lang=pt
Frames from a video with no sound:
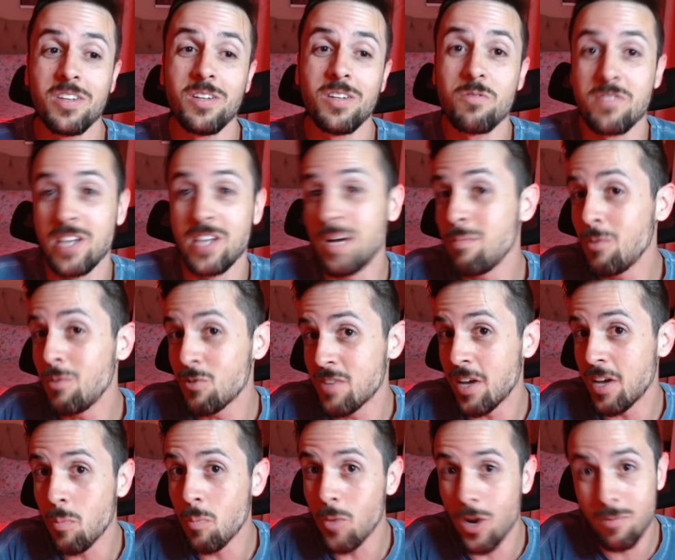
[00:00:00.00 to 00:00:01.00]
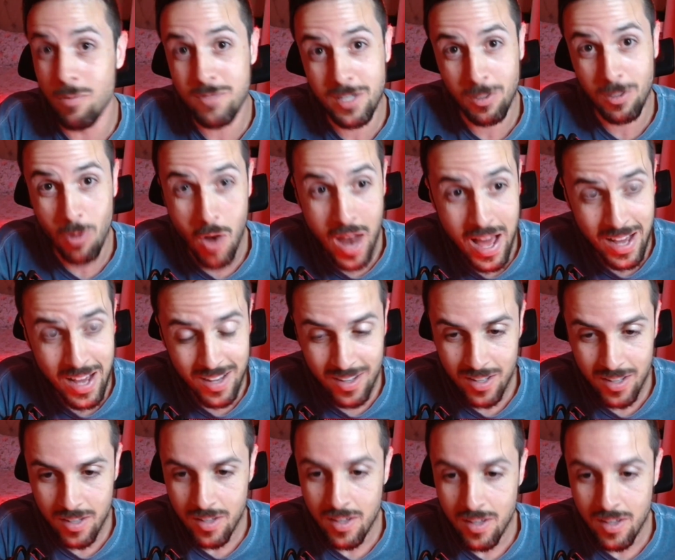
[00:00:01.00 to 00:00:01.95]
não sabem usar o próprio celular